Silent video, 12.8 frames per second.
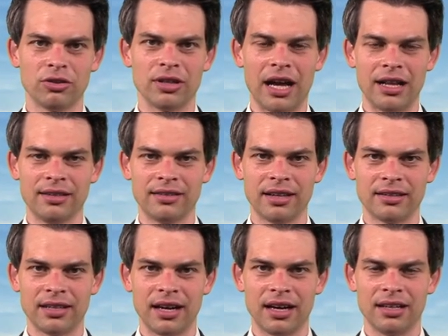und
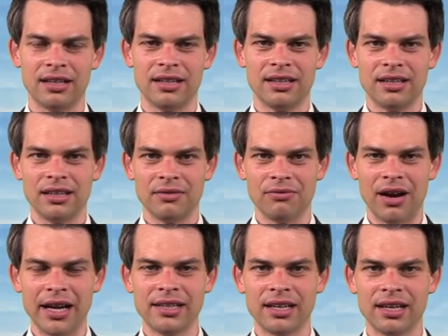Alstertal
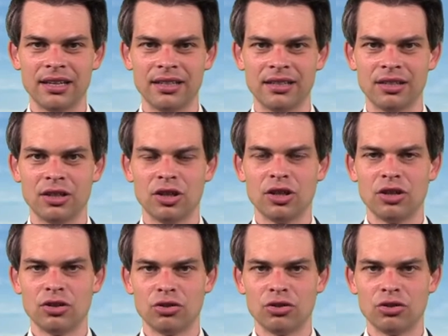weiterhin